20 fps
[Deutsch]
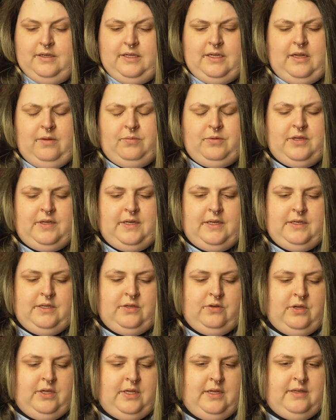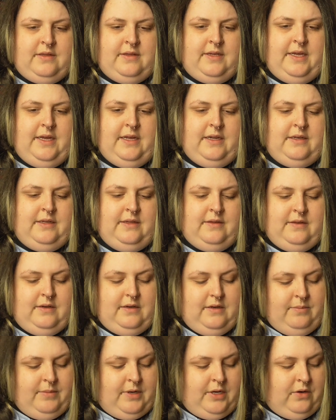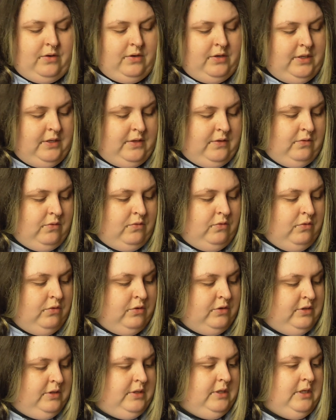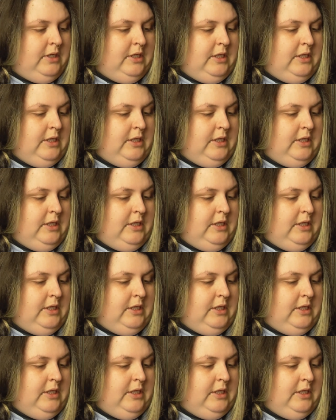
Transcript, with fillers: ich glaube, das hatte ich euch erzählt, die sind immer noch nicht so gut.